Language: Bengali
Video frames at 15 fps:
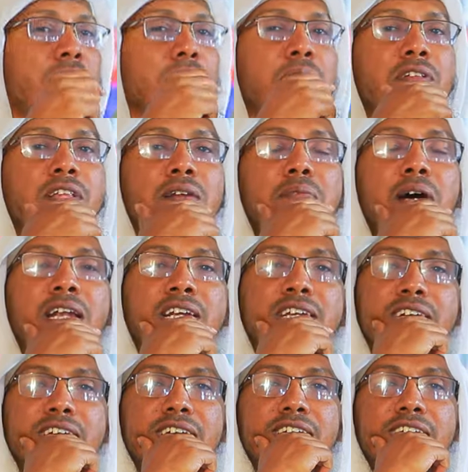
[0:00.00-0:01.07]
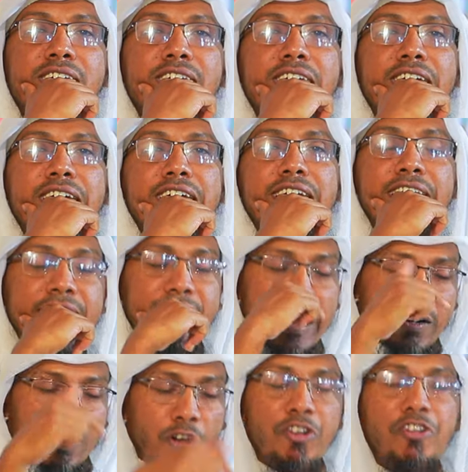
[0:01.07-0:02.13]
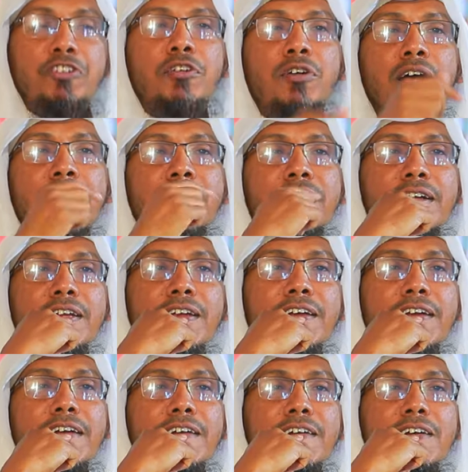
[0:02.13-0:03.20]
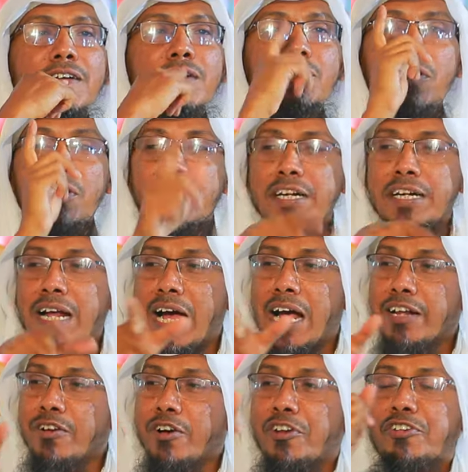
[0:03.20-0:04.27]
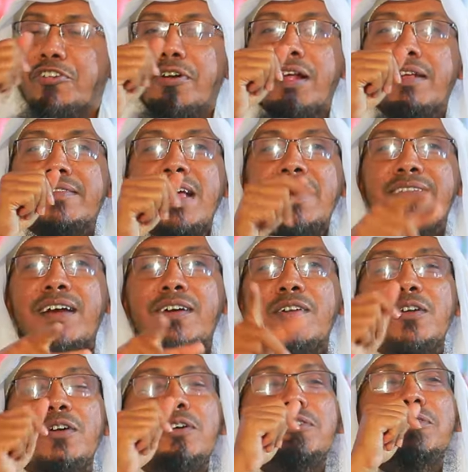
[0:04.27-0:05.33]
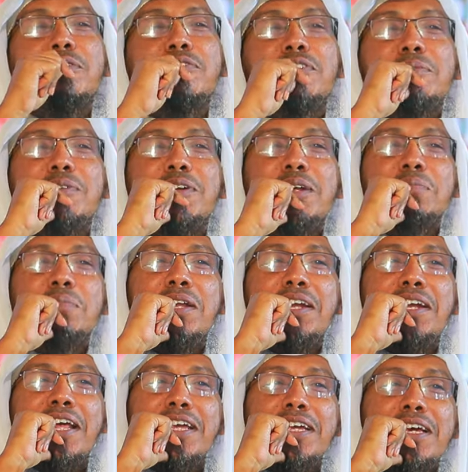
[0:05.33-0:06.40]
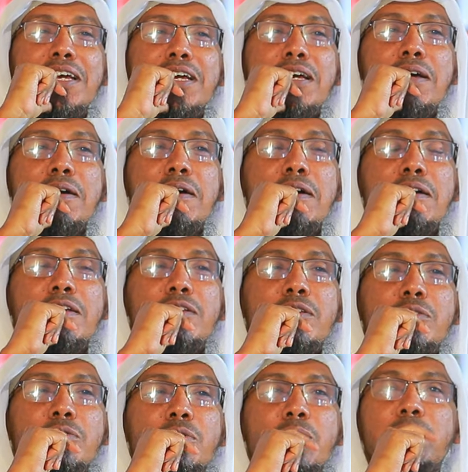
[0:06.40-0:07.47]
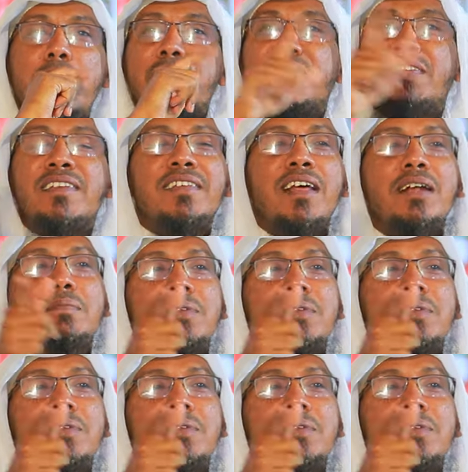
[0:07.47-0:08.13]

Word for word: সম্পদের মালিক এটার রহস্যটা কি ফর এটা রহস্যটা সাসাগর লগে তোর জীবনে মিললে তোর বাপ সাসারা